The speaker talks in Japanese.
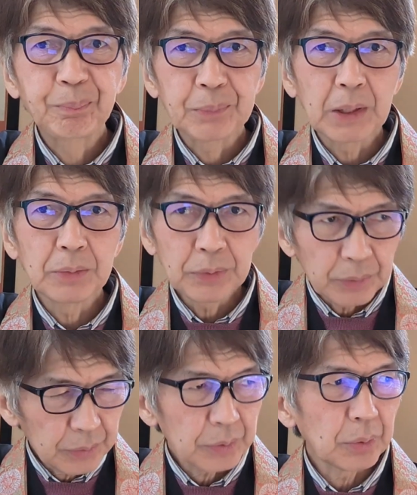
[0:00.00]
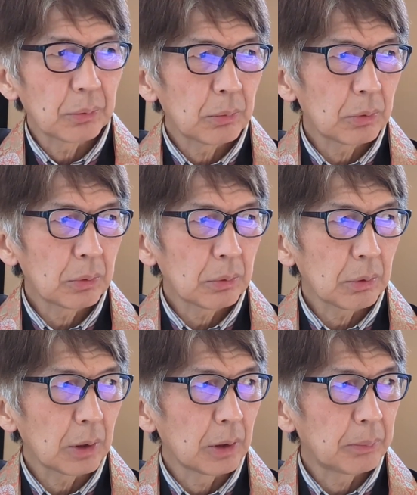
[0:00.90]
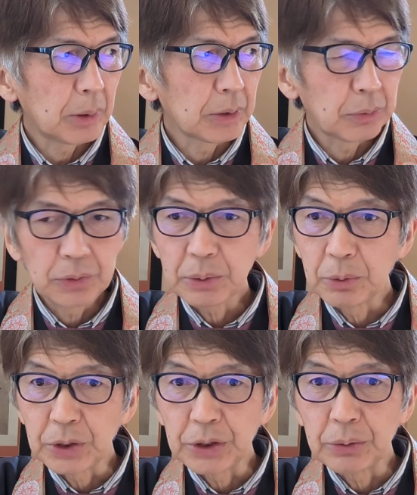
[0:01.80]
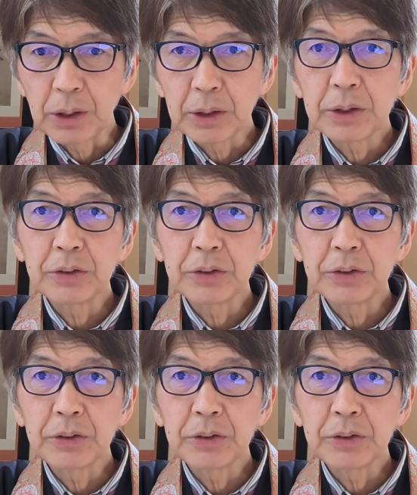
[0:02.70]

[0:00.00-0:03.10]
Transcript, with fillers: で、うんと思うのは、やっぱりいくつも理由があって、